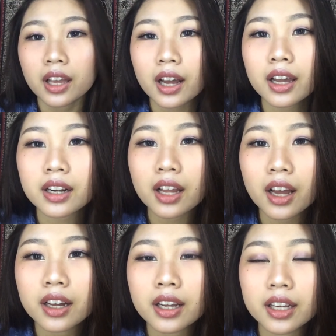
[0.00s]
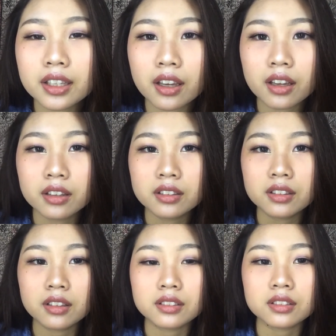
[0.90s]
karena harganya
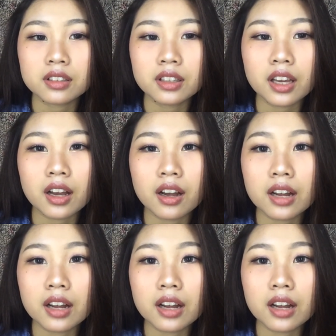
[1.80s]
ya